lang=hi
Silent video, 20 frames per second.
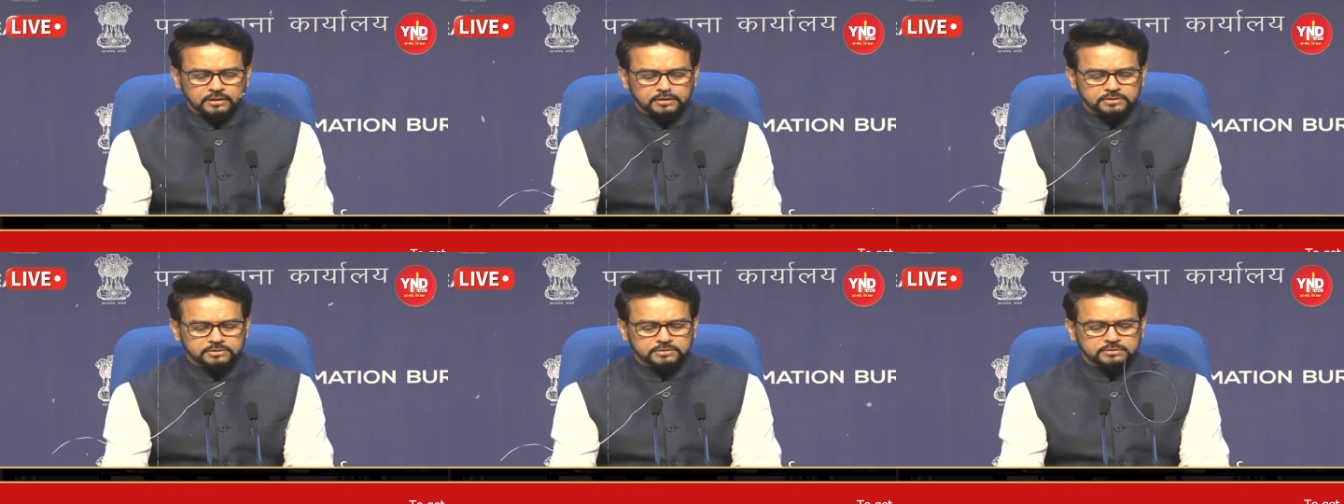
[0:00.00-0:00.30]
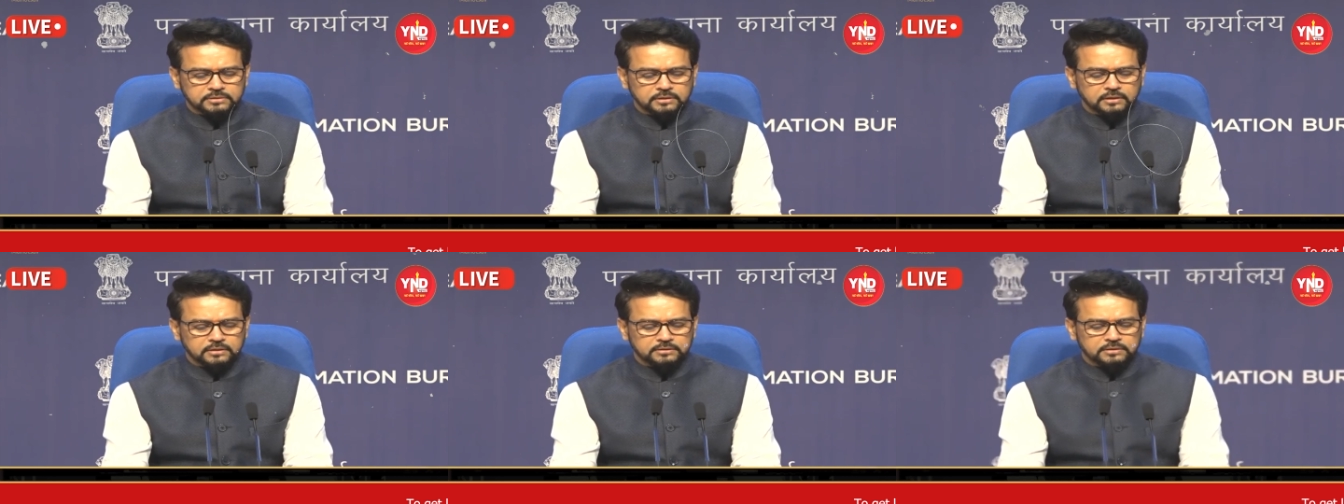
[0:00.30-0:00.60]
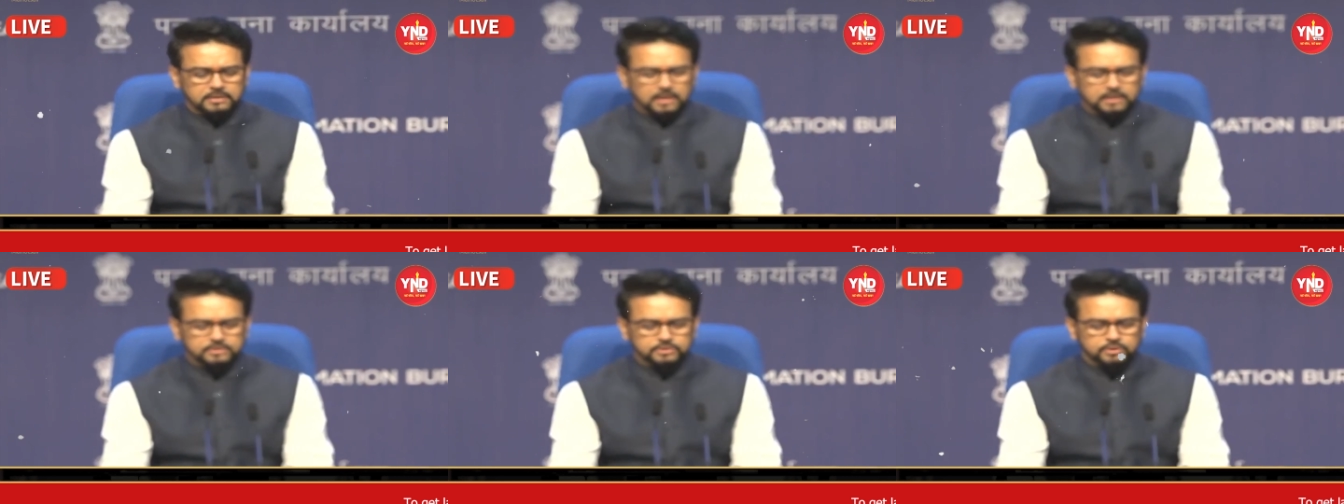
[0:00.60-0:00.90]
इस
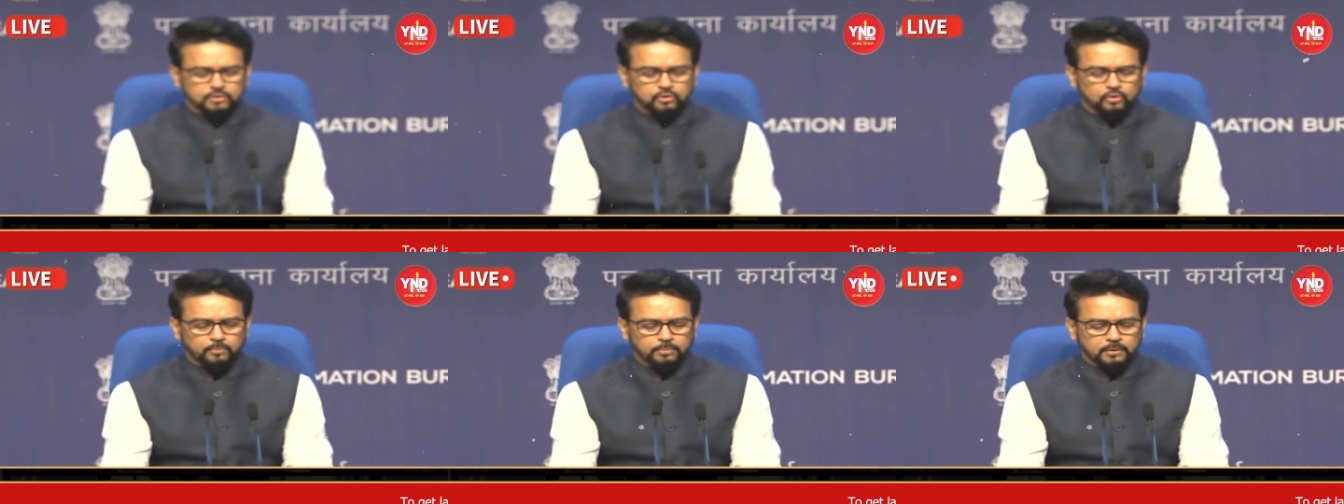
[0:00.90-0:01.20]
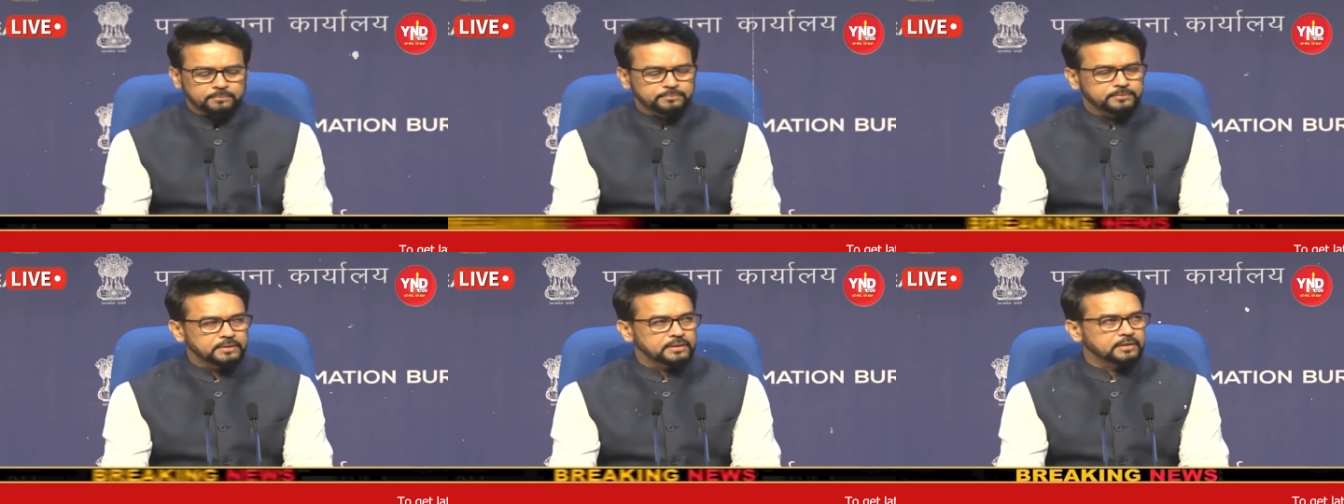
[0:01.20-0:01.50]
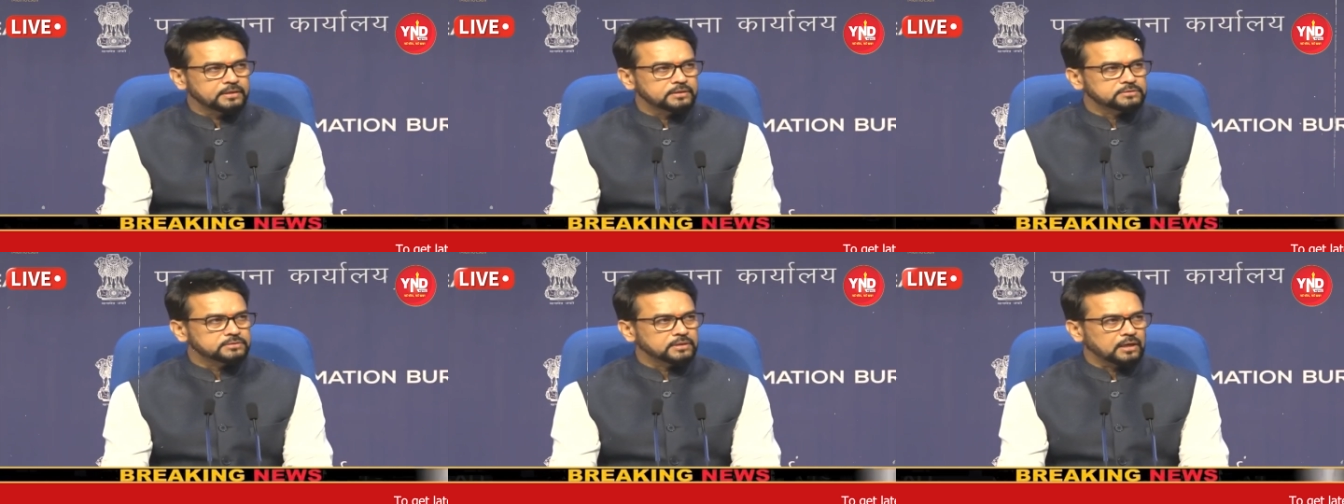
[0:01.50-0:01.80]
ऐतिहासिक उपलब्धि
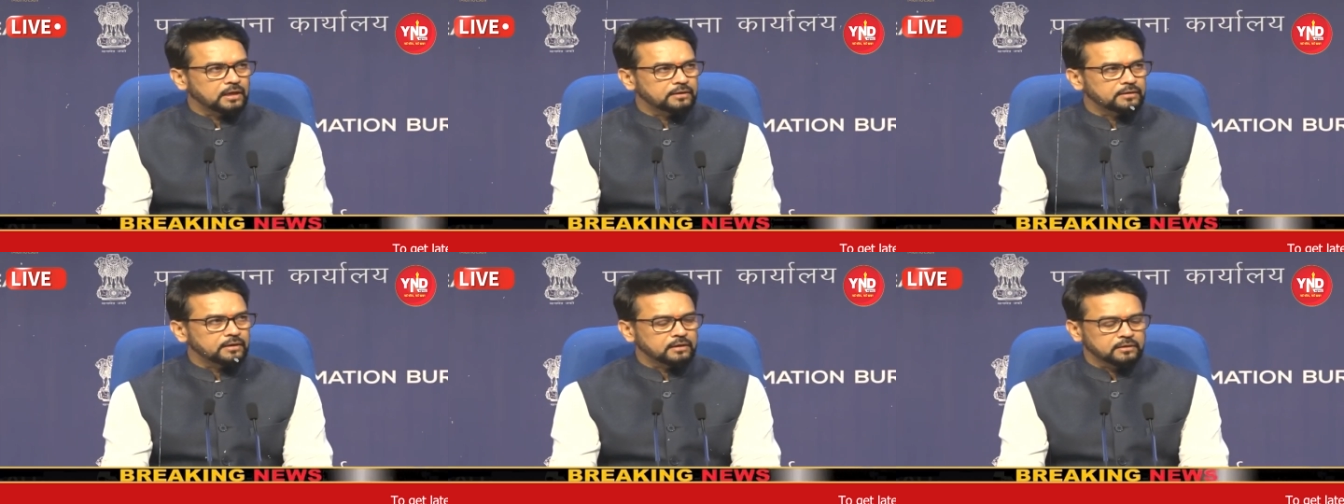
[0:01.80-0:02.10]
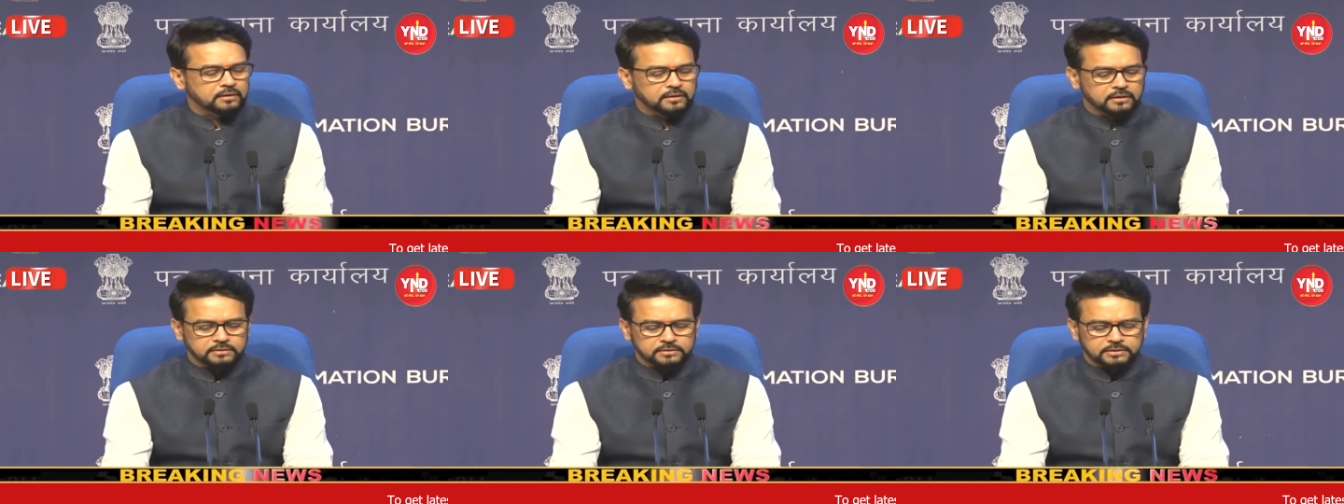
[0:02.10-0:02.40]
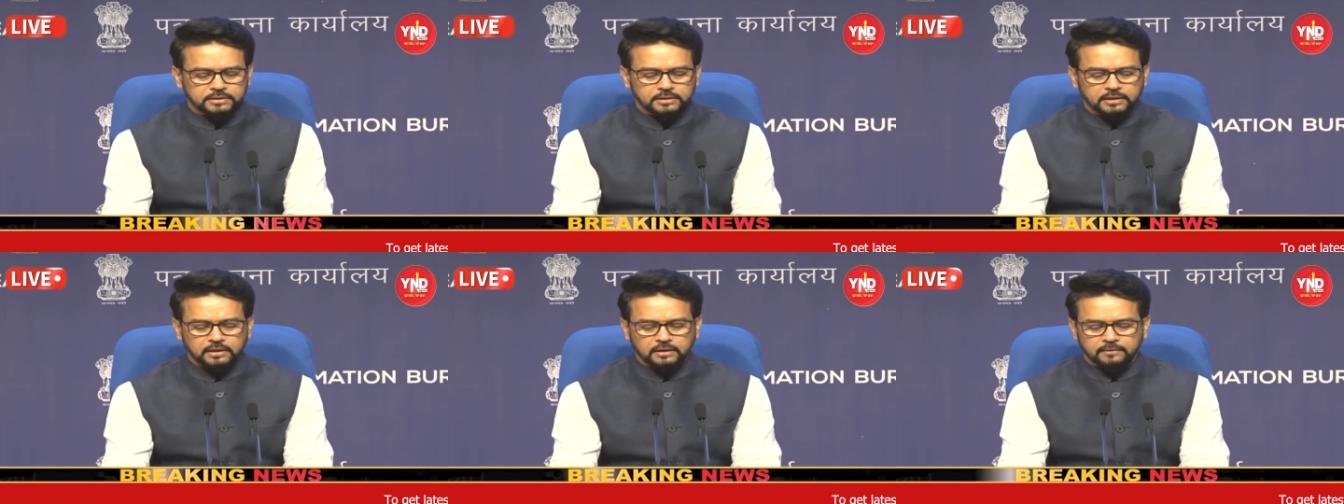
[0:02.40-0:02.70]
की सराहना
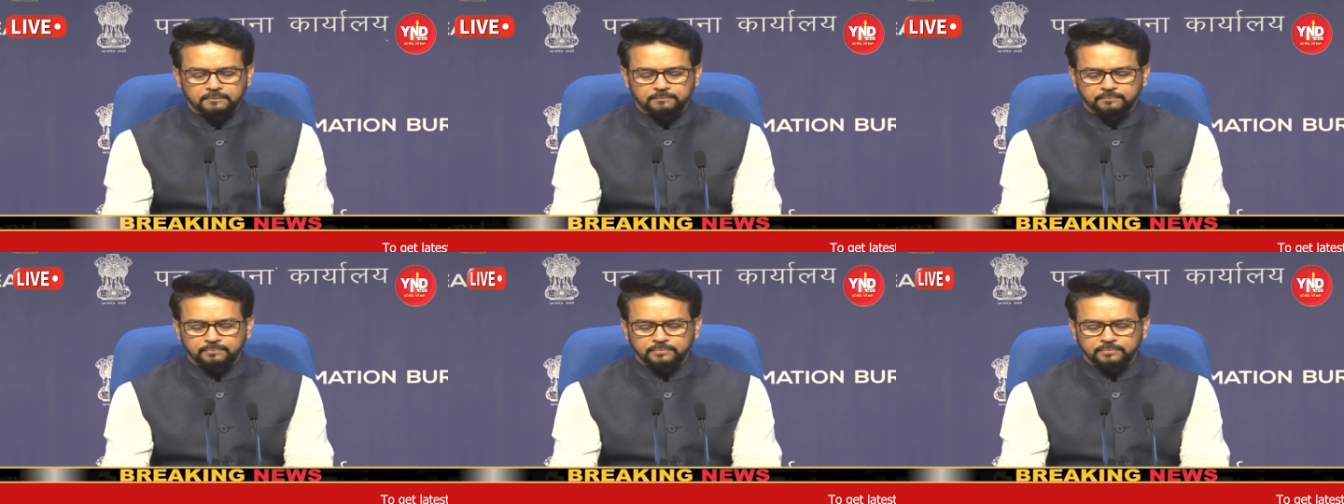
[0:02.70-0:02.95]
करती है